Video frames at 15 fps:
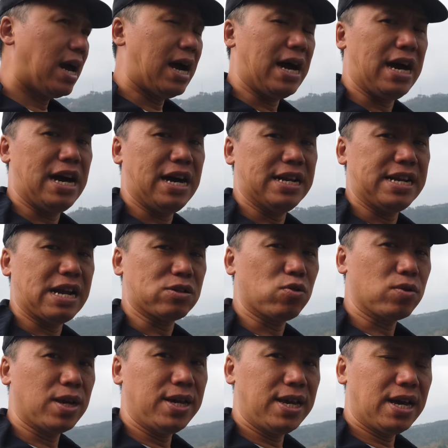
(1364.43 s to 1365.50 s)
rằng là nàng
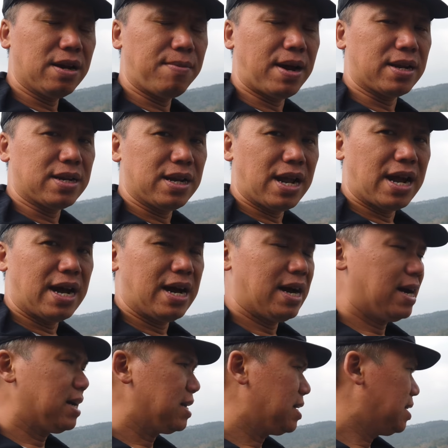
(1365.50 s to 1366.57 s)
Tô Thị ấy các bạn
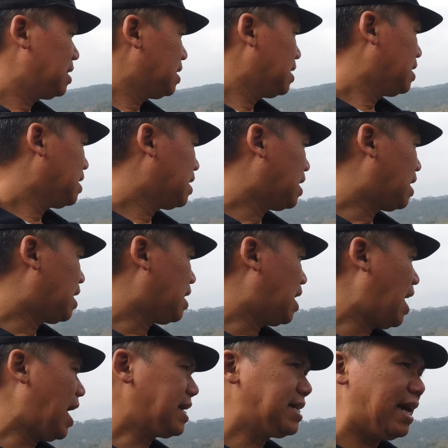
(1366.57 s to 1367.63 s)
là
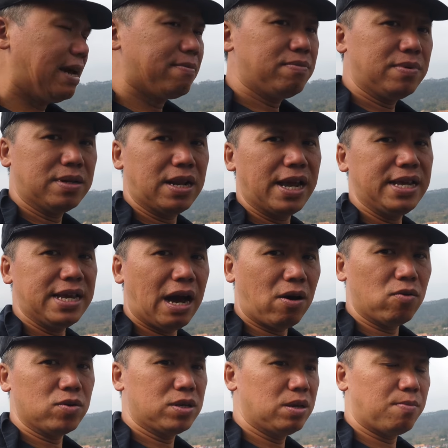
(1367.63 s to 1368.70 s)
à, hai anh em lấy
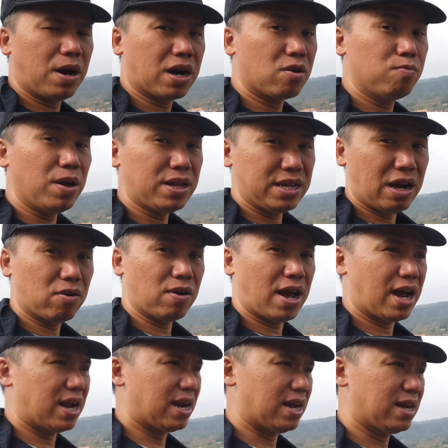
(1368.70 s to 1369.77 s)
nhau nhưng mà không biết nhau
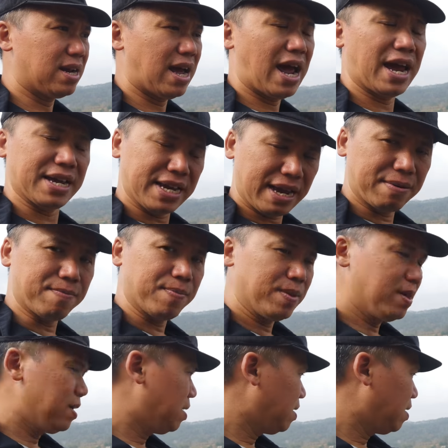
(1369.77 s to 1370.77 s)
là là, là hai anh em